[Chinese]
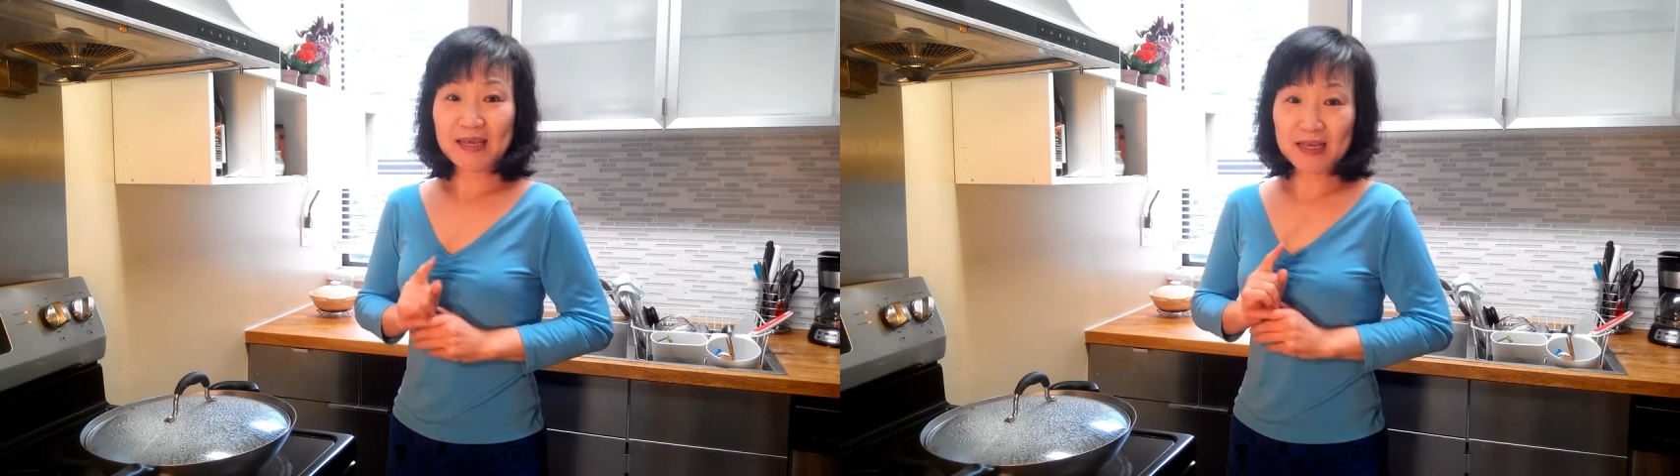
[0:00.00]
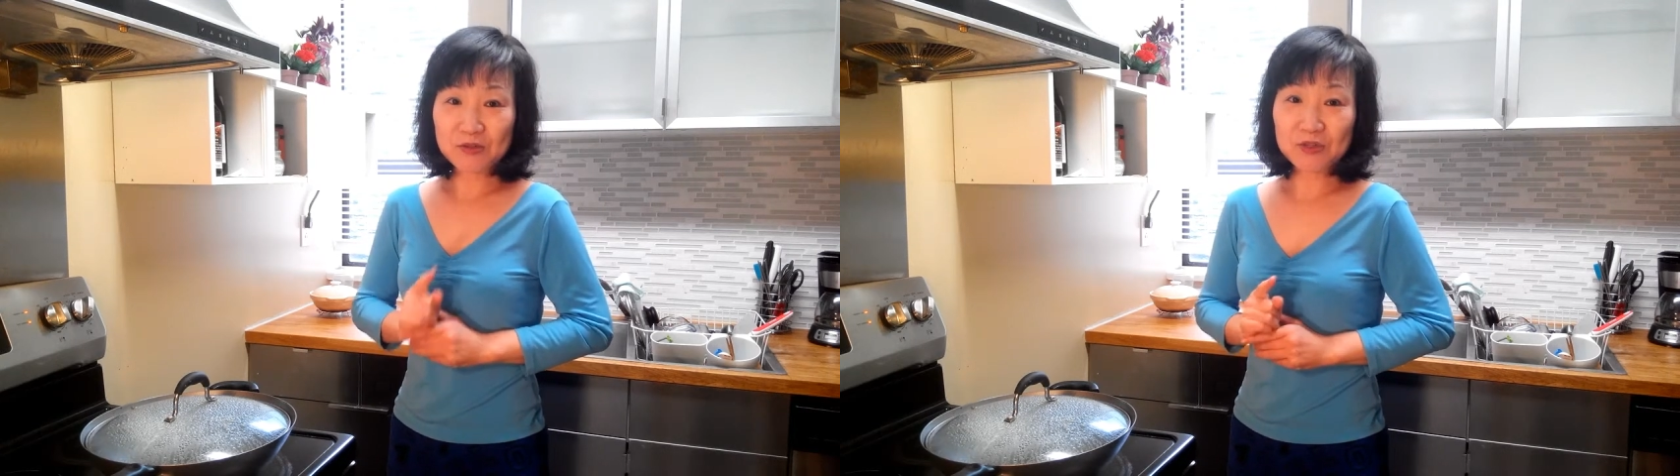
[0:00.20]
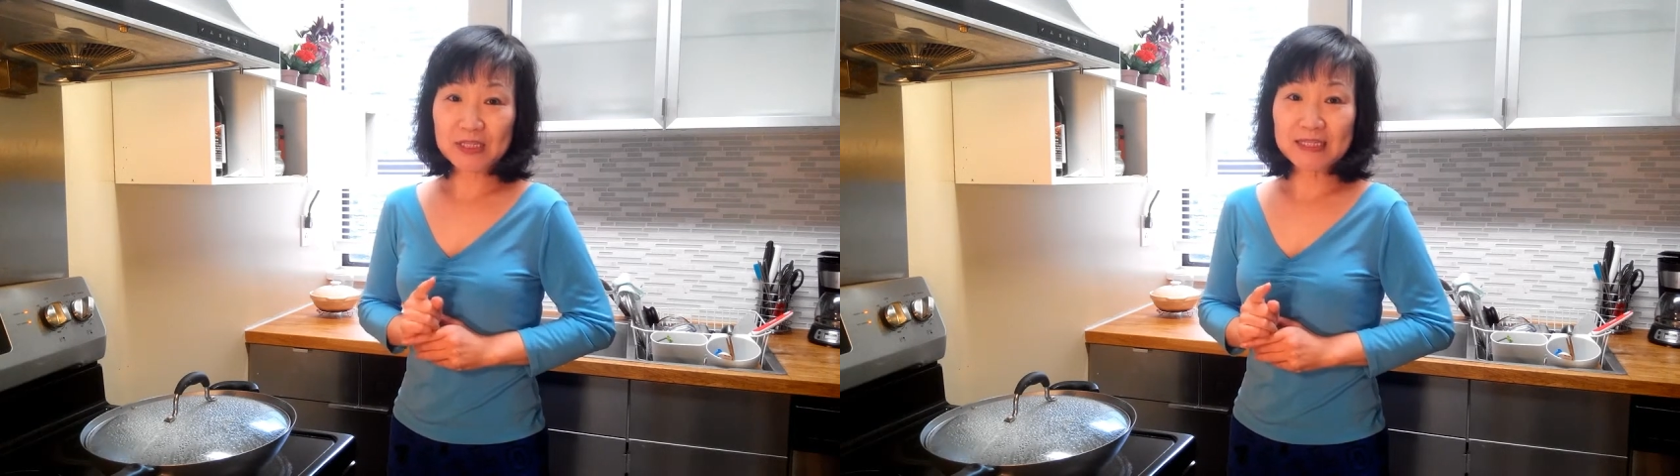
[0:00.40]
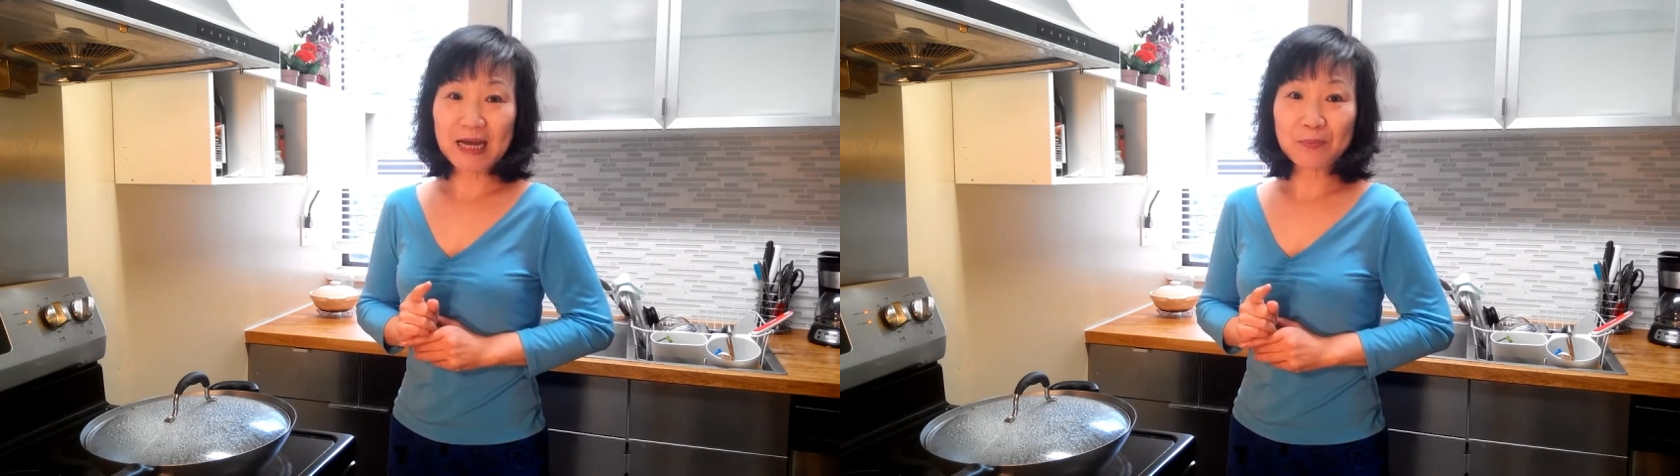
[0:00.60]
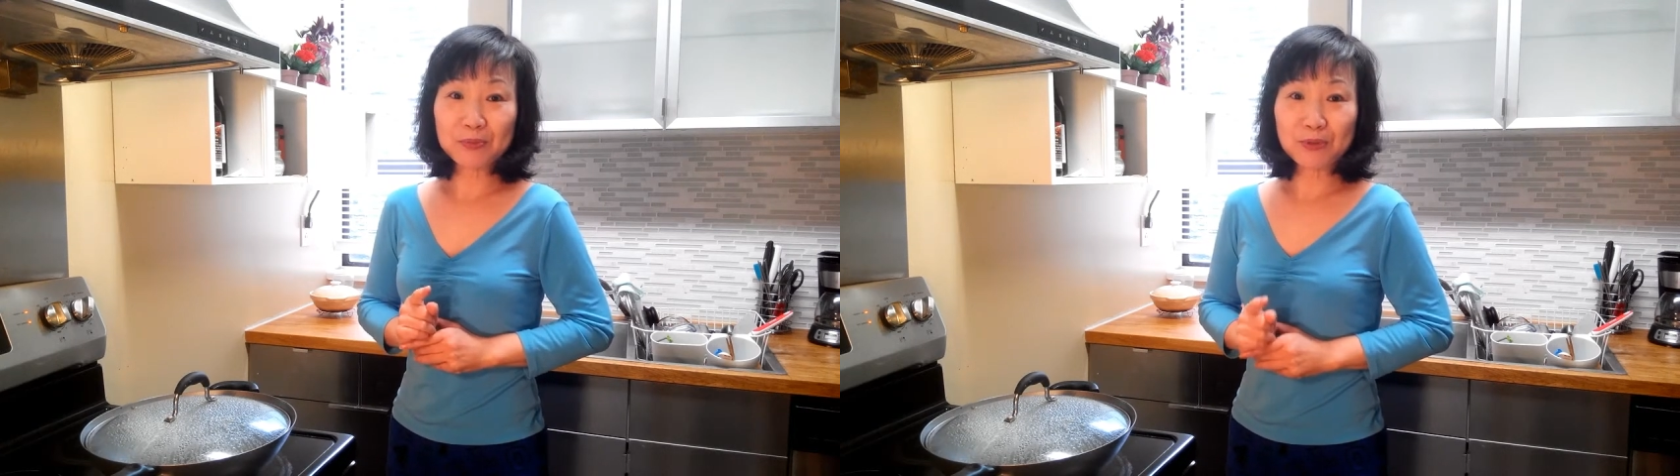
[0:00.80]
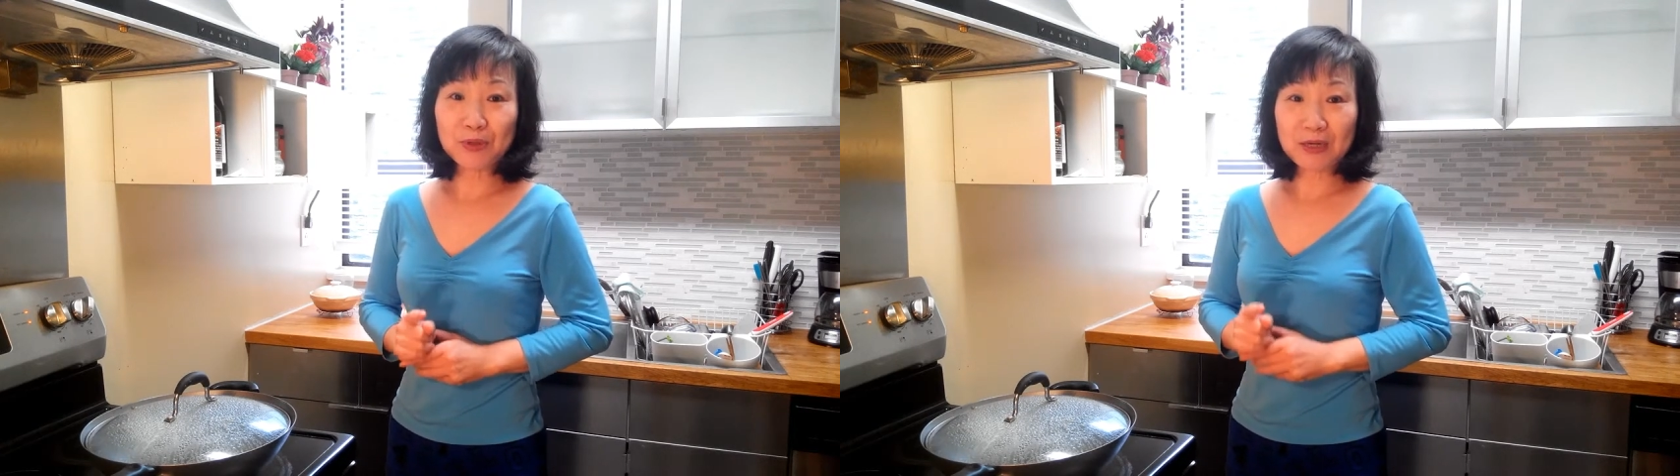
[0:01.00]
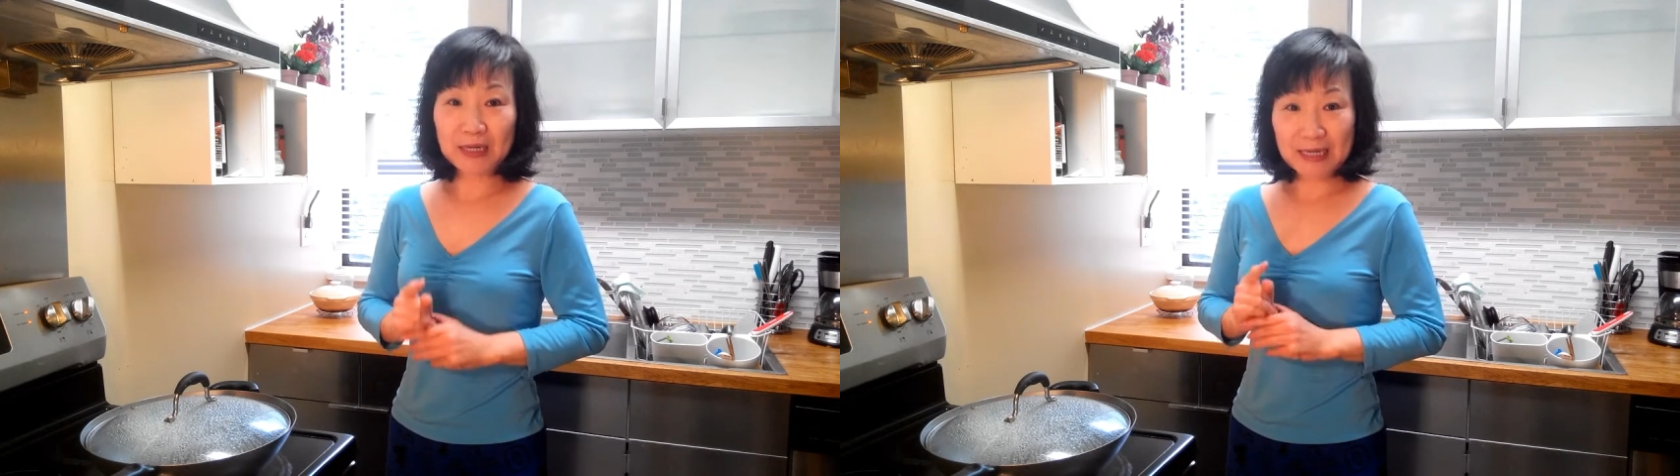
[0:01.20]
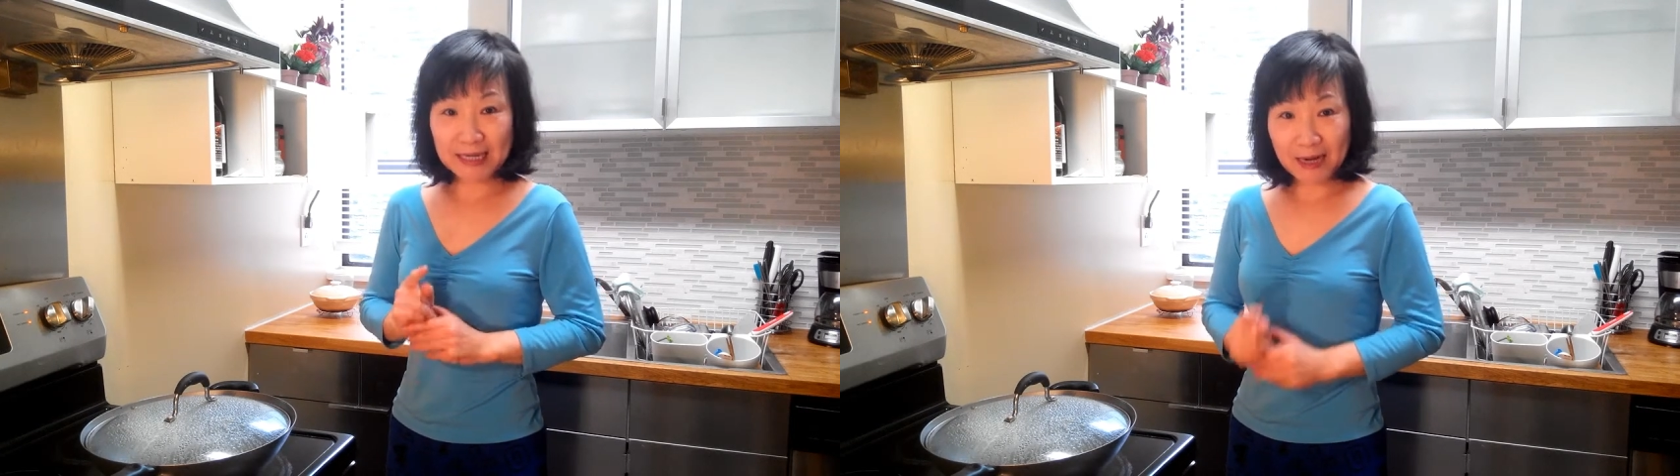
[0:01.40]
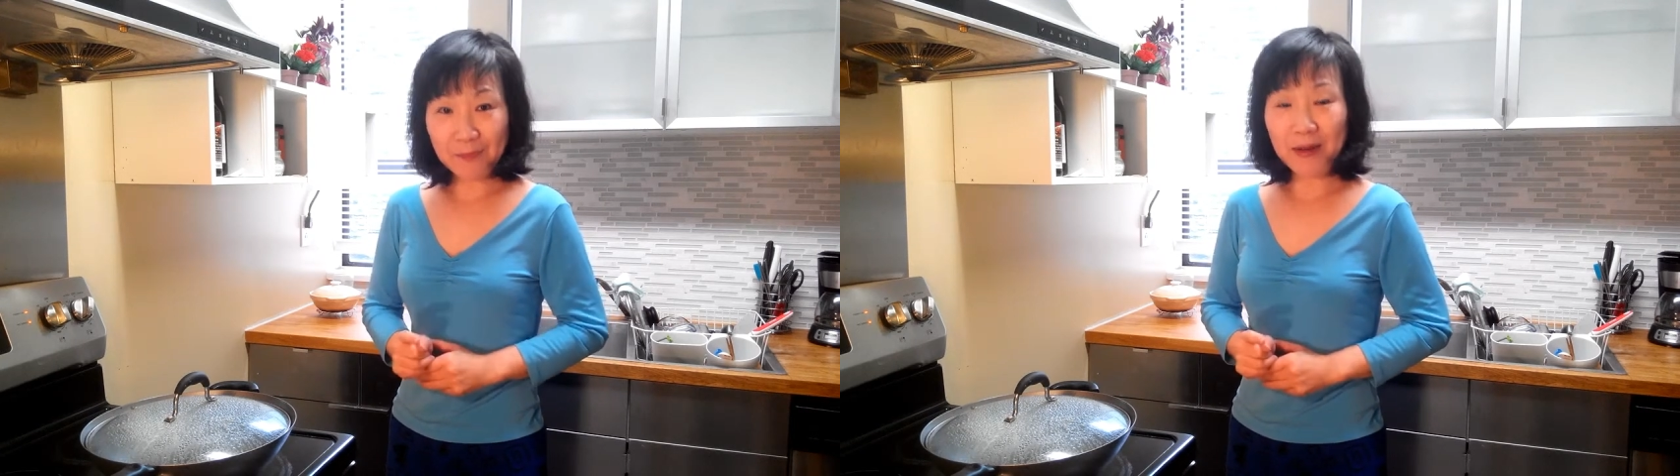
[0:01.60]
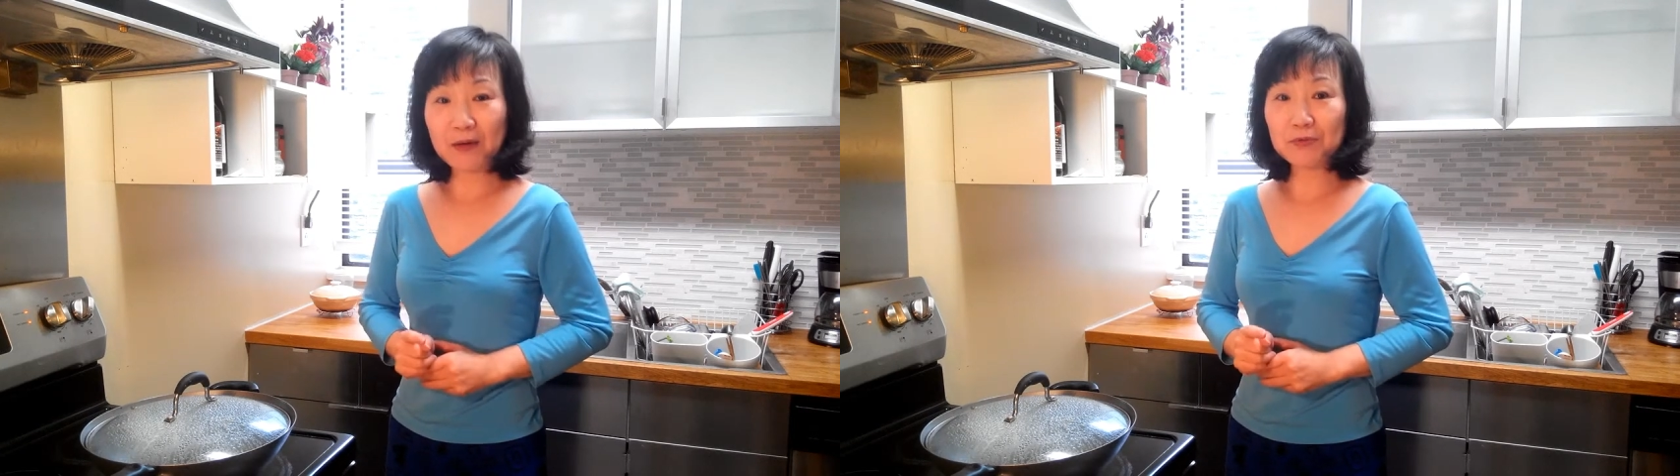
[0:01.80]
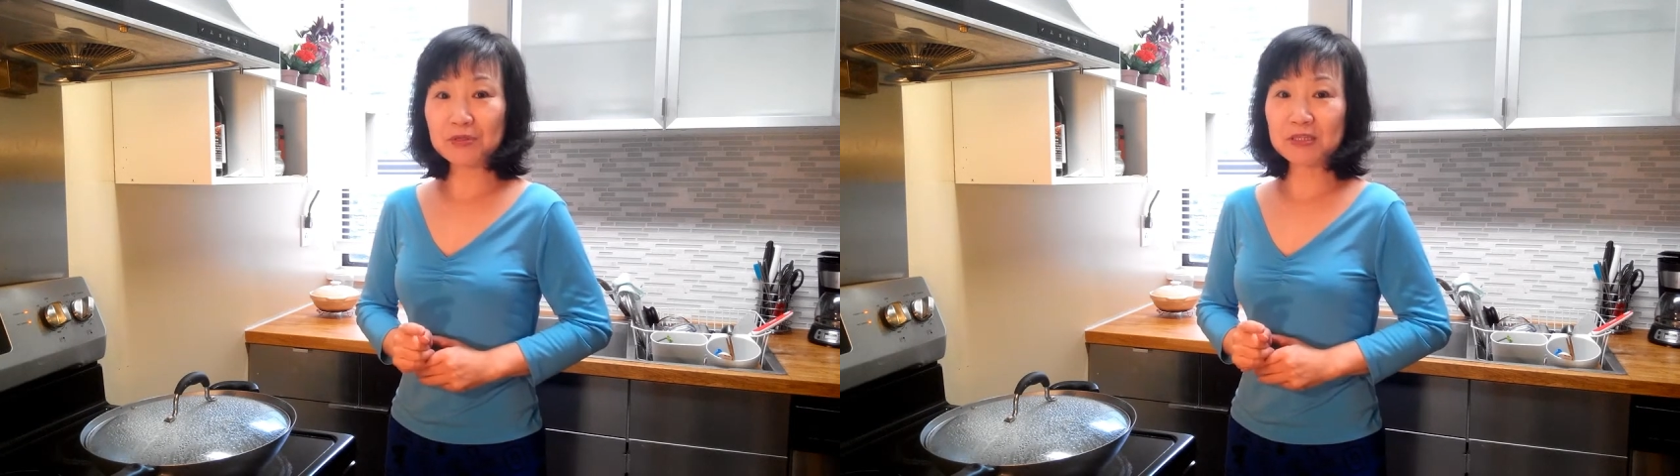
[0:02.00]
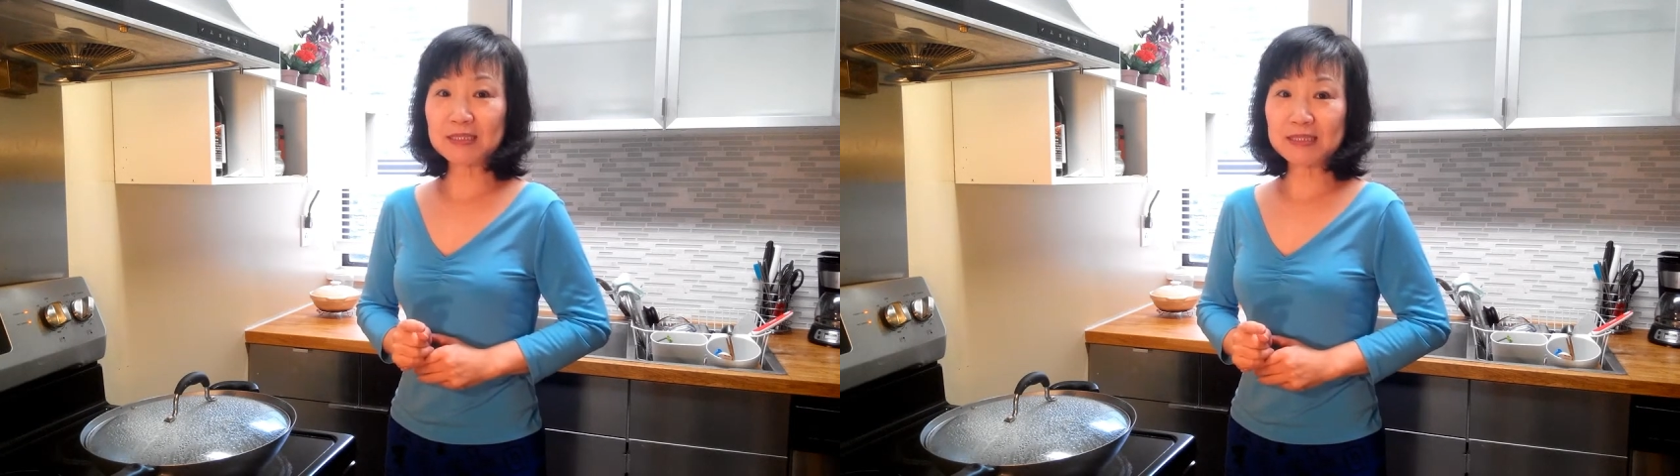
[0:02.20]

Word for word: 也就是差不多两百五十